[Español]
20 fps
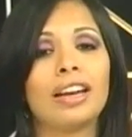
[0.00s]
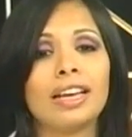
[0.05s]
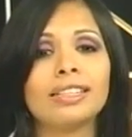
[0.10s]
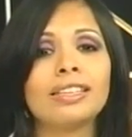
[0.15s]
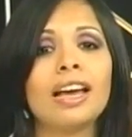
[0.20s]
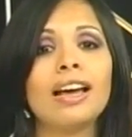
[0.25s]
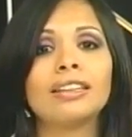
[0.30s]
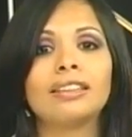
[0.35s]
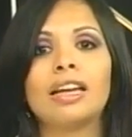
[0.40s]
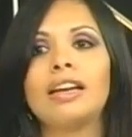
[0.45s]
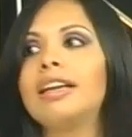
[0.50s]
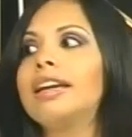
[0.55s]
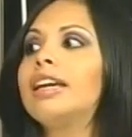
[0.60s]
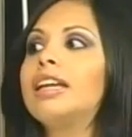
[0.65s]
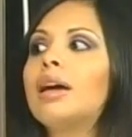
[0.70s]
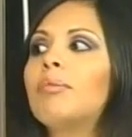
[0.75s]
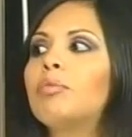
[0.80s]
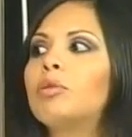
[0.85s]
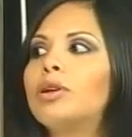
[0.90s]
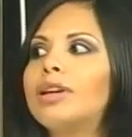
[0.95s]
Gracias a esta
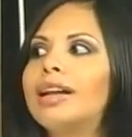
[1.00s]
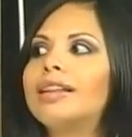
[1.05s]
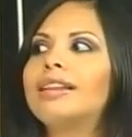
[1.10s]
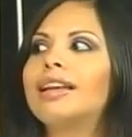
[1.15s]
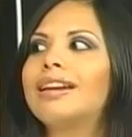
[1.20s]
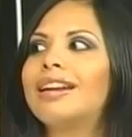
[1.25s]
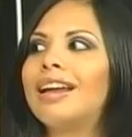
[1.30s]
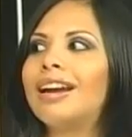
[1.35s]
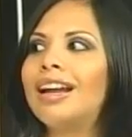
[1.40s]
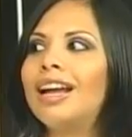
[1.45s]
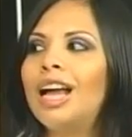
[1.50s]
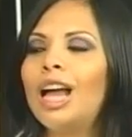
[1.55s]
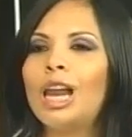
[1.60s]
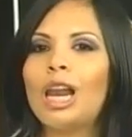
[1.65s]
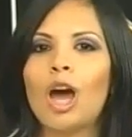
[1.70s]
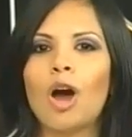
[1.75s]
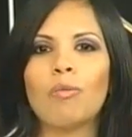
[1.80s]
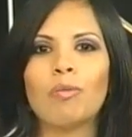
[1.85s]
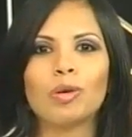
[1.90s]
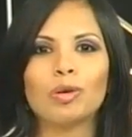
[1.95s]
liguilla pudiera tener
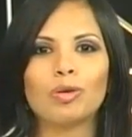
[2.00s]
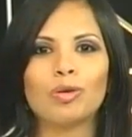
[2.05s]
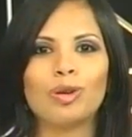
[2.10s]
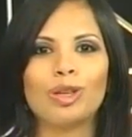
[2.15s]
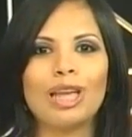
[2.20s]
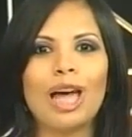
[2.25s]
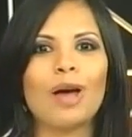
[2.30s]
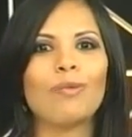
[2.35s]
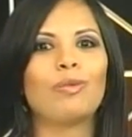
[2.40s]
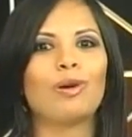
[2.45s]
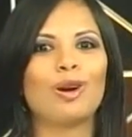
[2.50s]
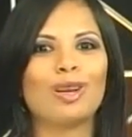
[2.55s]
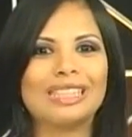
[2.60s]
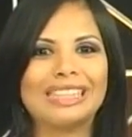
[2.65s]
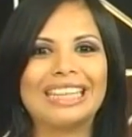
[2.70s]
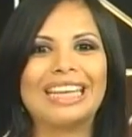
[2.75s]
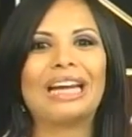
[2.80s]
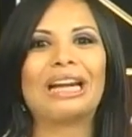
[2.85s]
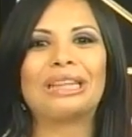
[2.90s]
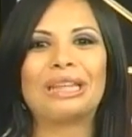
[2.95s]
las oportunidades, pero ni
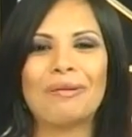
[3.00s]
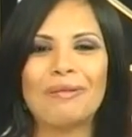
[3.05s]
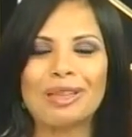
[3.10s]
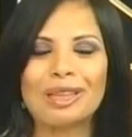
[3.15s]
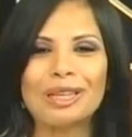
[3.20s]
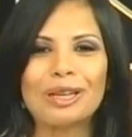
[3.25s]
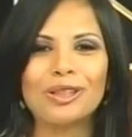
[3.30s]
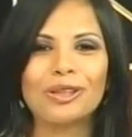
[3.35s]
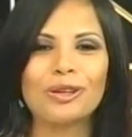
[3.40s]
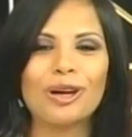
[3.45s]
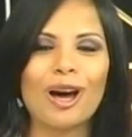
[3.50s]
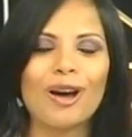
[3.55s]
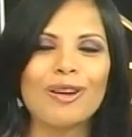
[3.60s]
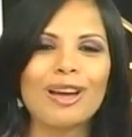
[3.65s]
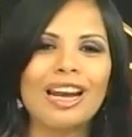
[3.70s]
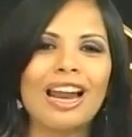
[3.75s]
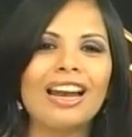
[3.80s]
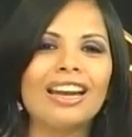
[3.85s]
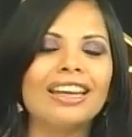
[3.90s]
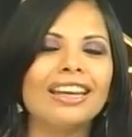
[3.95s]
siquiera está metido
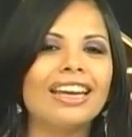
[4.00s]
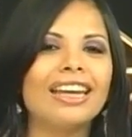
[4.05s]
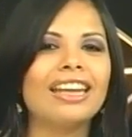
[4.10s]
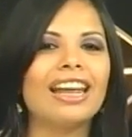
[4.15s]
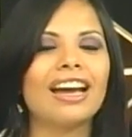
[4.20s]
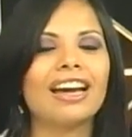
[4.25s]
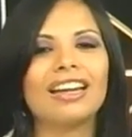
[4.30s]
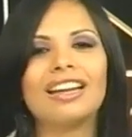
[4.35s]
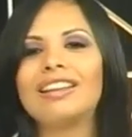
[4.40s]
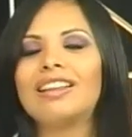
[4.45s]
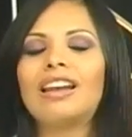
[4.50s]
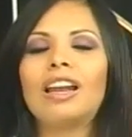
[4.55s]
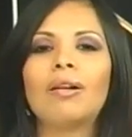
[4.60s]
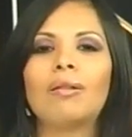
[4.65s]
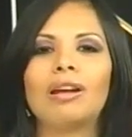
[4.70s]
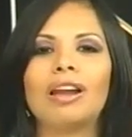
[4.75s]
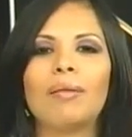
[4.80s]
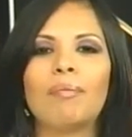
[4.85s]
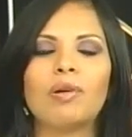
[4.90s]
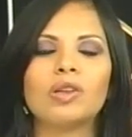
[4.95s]
todavía en la liguilla que les dé
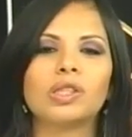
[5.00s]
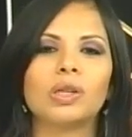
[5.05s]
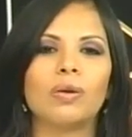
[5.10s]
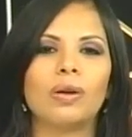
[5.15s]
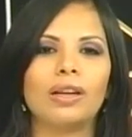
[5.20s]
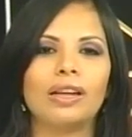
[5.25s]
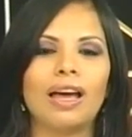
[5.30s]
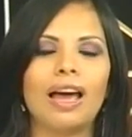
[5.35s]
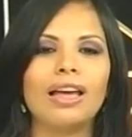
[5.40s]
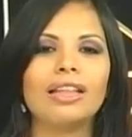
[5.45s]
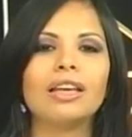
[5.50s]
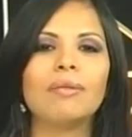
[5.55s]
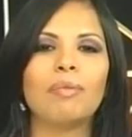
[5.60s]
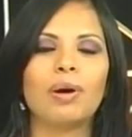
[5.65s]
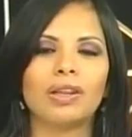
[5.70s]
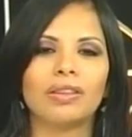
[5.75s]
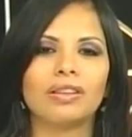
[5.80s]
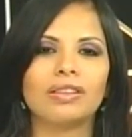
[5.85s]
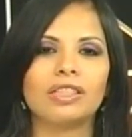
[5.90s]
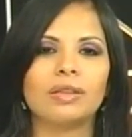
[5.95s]
las posibilidades de
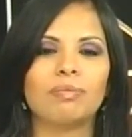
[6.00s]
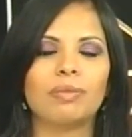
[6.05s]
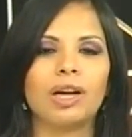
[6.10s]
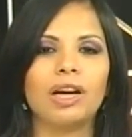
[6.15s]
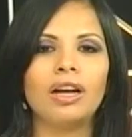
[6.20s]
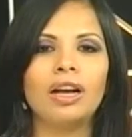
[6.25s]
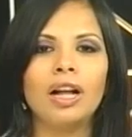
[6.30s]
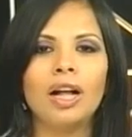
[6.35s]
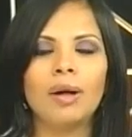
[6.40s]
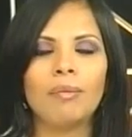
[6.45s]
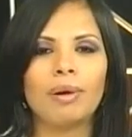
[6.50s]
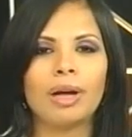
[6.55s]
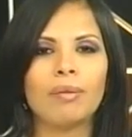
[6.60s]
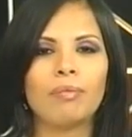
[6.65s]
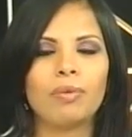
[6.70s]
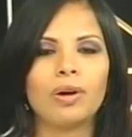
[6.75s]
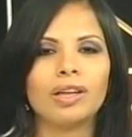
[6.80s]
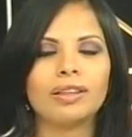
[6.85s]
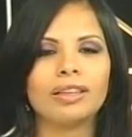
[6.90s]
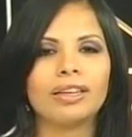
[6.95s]
participar
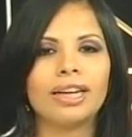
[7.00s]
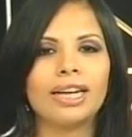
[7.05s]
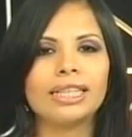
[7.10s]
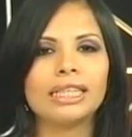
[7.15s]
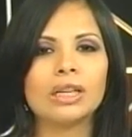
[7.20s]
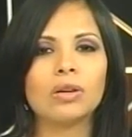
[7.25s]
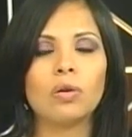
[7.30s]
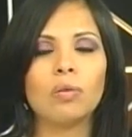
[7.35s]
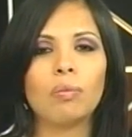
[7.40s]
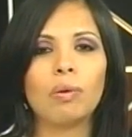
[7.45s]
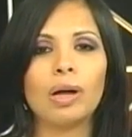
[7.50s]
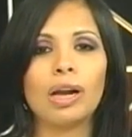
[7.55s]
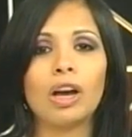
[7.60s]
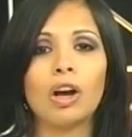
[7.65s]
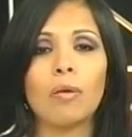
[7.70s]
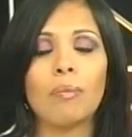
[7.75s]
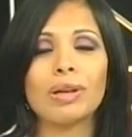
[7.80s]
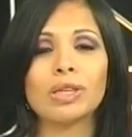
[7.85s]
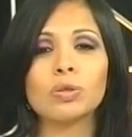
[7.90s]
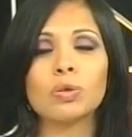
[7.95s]
para poder tener ese cupo a
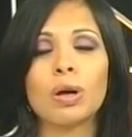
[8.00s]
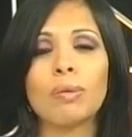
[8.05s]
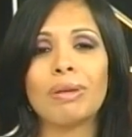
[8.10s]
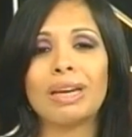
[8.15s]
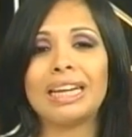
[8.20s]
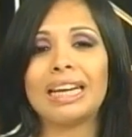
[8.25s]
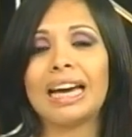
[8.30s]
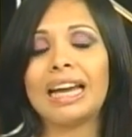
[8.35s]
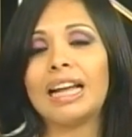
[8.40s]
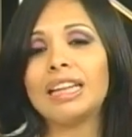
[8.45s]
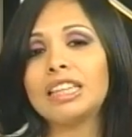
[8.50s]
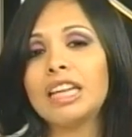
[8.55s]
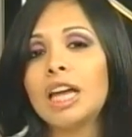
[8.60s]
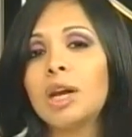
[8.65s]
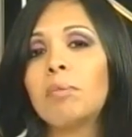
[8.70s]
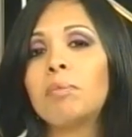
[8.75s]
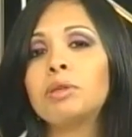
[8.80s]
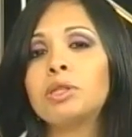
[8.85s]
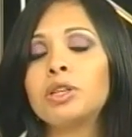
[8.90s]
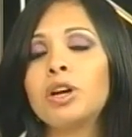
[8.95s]
la Copa Sudamericana.
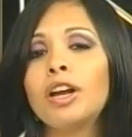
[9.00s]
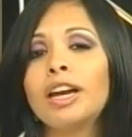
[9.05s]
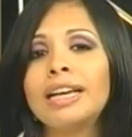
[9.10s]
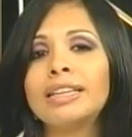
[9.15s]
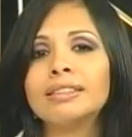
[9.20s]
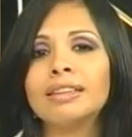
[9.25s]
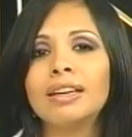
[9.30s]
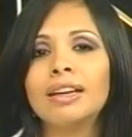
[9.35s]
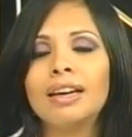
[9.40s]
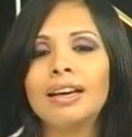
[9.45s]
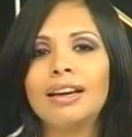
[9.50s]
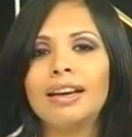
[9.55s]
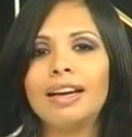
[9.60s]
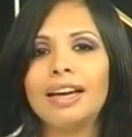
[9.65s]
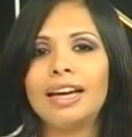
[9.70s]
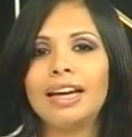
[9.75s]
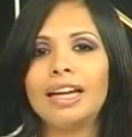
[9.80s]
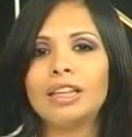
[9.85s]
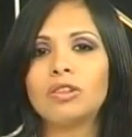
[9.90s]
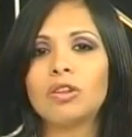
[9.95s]
Tiene opciones
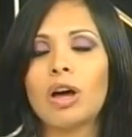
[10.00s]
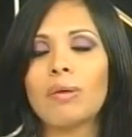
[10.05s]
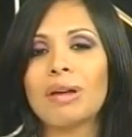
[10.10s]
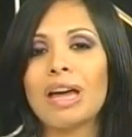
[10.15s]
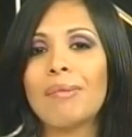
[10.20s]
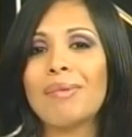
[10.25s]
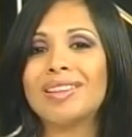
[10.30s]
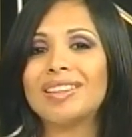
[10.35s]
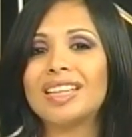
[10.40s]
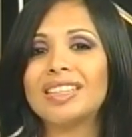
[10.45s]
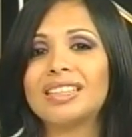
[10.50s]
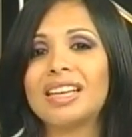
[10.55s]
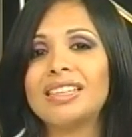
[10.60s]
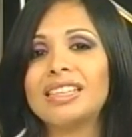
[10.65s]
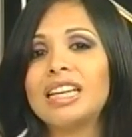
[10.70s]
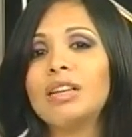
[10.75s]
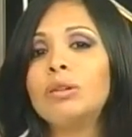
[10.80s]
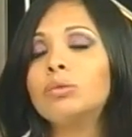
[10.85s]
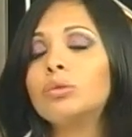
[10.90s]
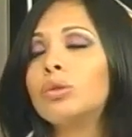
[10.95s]
eh, todavía de meterse
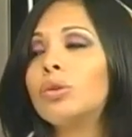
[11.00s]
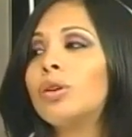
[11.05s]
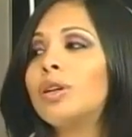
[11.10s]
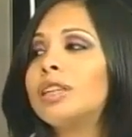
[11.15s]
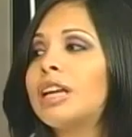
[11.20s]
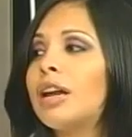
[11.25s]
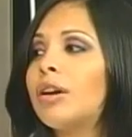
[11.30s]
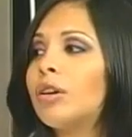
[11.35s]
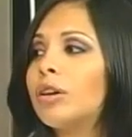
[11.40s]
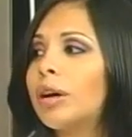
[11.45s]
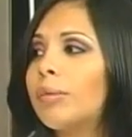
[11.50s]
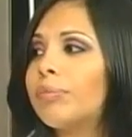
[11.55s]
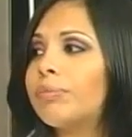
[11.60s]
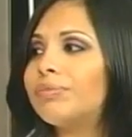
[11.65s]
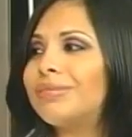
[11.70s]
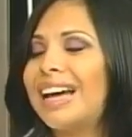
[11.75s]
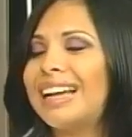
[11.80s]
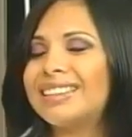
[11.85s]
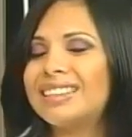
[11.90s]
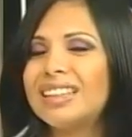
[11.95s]
allí, un Trujillanos que
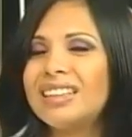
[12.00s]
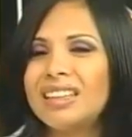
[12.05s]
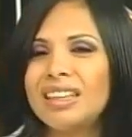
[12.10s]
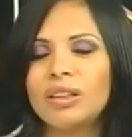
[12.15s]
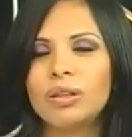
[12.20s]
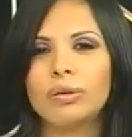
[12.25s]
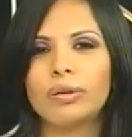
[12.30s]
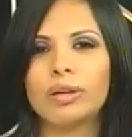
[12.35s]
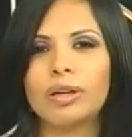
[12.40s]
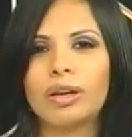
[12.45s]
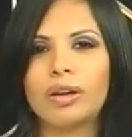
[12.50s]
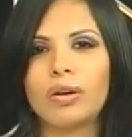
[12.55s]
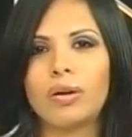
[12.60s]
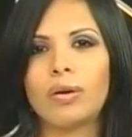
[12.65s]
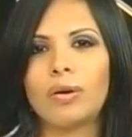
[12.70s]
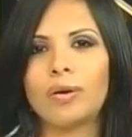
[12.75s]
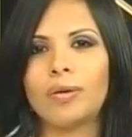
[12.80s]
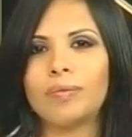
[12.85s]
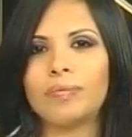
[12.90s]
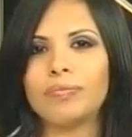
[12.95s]
ha tenido,
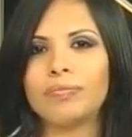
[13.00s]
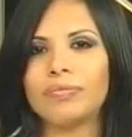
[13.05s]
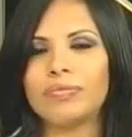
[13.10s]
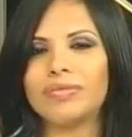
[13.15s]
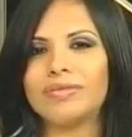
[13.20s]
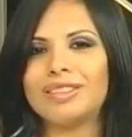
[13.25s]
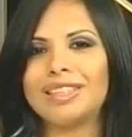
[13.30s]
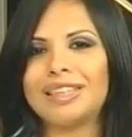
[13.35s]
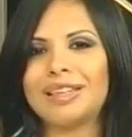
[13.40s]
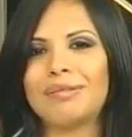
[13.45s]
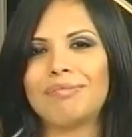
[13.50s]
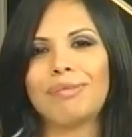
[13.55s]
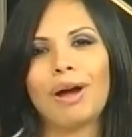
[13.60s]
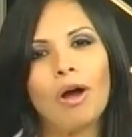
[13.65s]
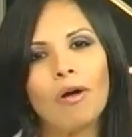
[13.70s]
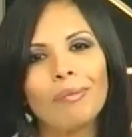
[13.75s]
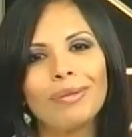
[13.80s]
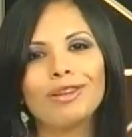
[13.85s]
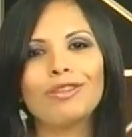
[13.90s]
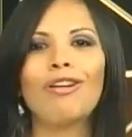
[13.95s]
creo, de
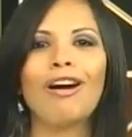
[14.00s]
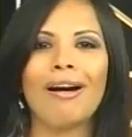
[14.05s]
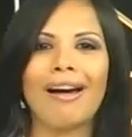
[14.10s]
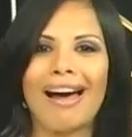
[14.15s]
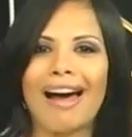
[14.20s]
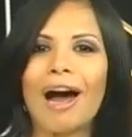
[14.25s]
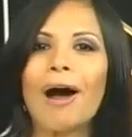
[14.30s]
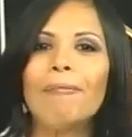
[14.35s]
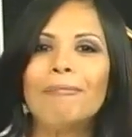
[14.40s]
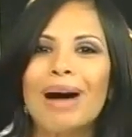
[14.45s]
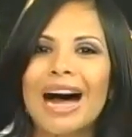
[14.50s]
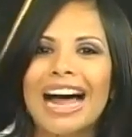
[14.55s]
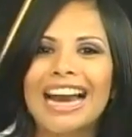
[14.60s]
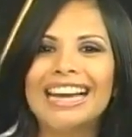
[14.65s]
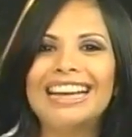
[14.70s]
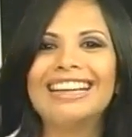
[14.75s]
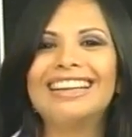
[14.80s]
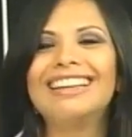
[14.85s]
más o menos a mal